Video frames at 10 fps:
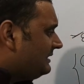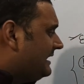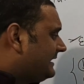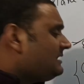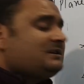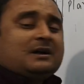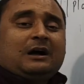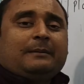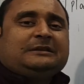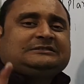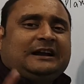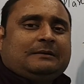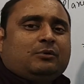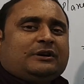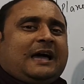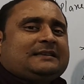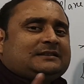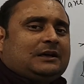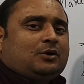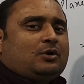लेकिन हमें साइड बुक
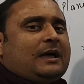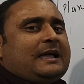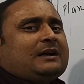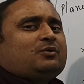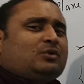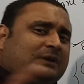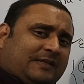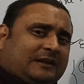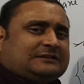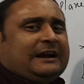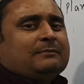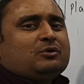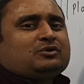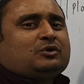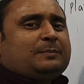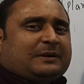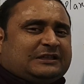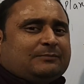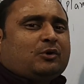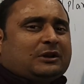एसल अरोड़ा या कोई अदर साइड बुक जो कि
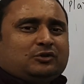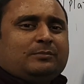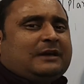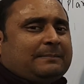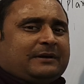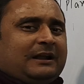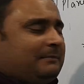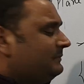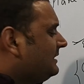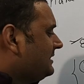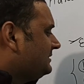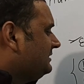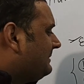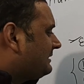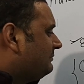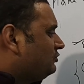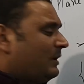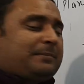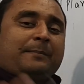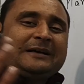प्रदीप वगैरह जो भी आपके नाम दिमाग में जो
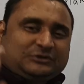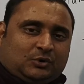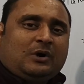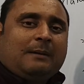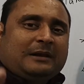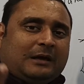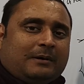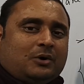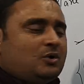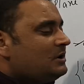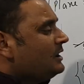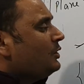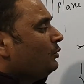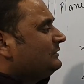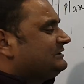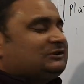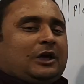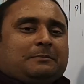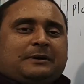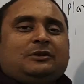आपके पास हो अवेलेबल हो उससे
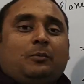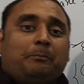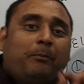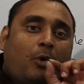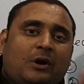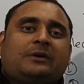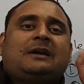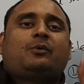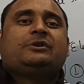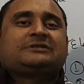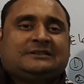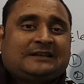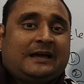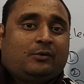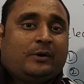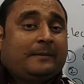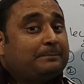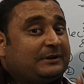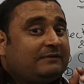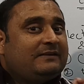सॉल्व करें जो बोर्ड के क्वेश्चंस आए हुए हैं
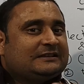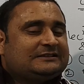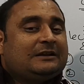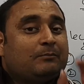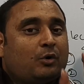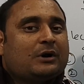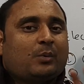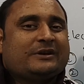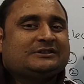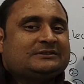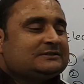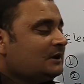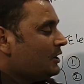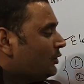प्रीवियस ईयर बोर्ड क्वेश्चंस